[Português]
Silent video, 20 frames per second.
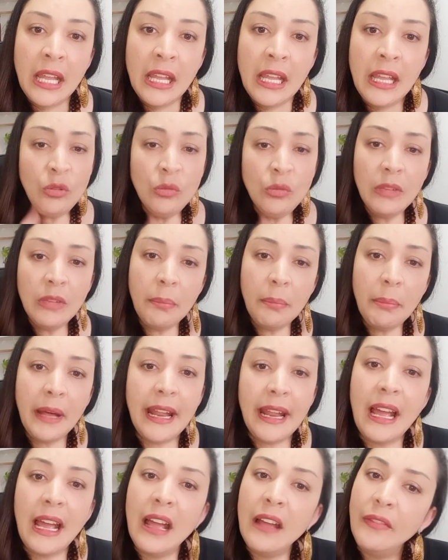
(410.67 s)
Nunca
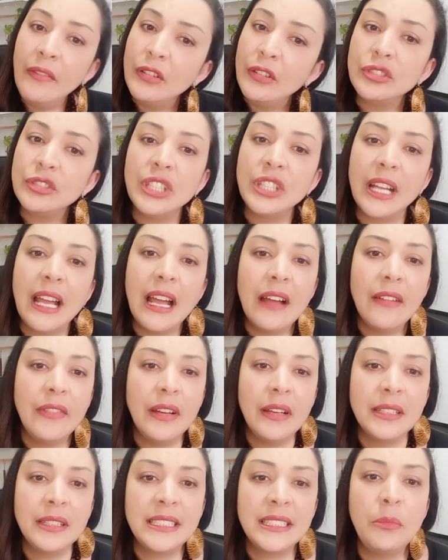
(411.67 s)
parava, eu chegava
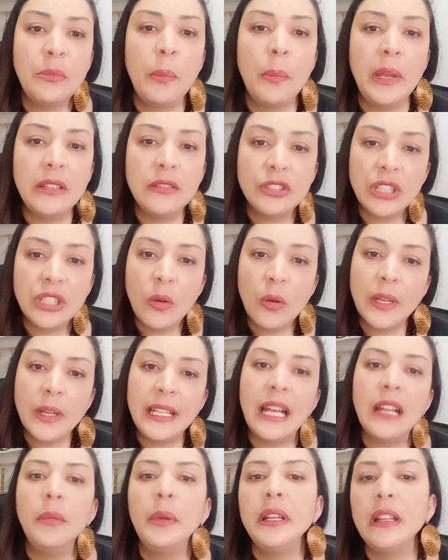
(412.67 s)
assim, momento de
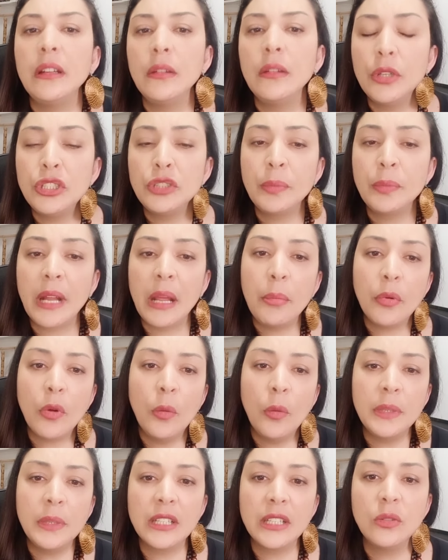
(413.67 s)
acordar no meio da noite para ir pro
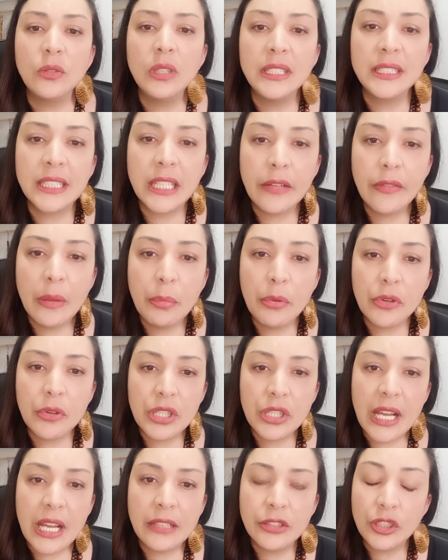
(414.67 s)
computador, escrever
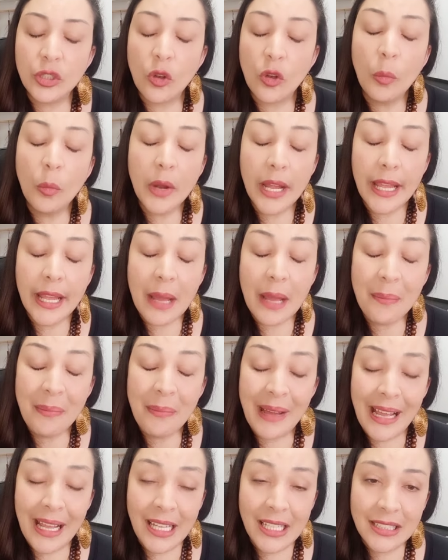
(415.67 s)
projetos de como ganhar
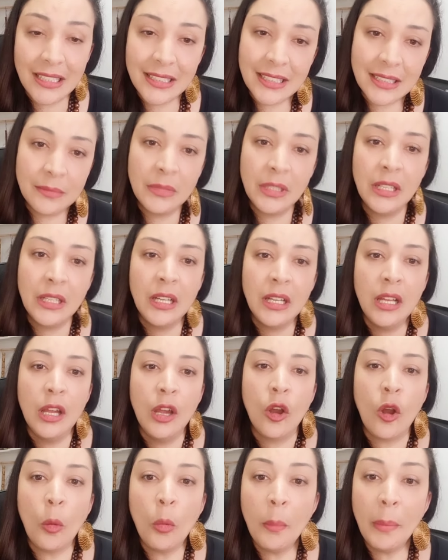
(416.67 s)
mais,
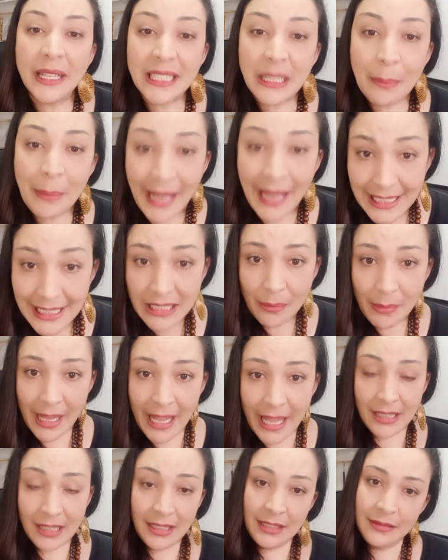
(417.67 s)
como bater mais a
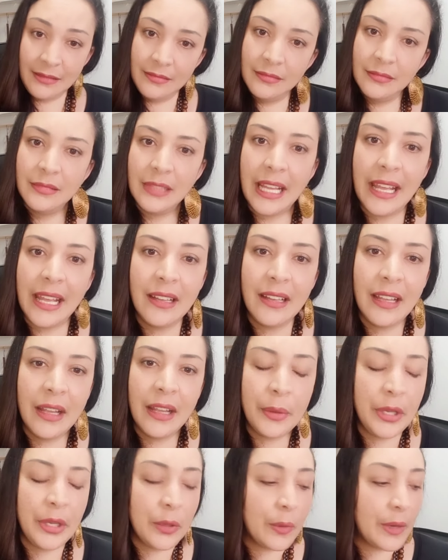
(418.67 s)
meta, né?
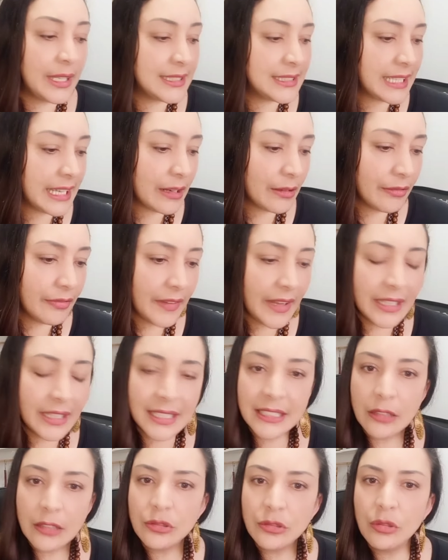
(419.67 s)
Reuniões eram feitas
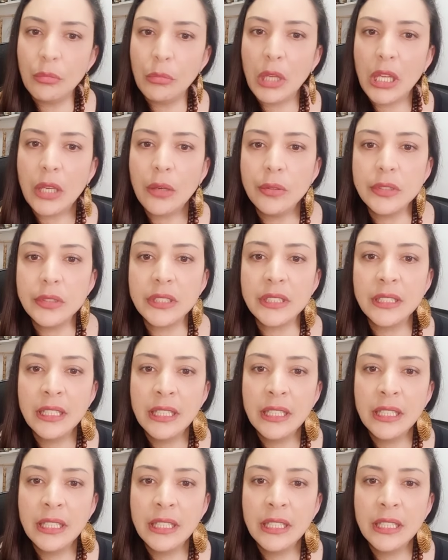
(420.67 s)
aos domingos.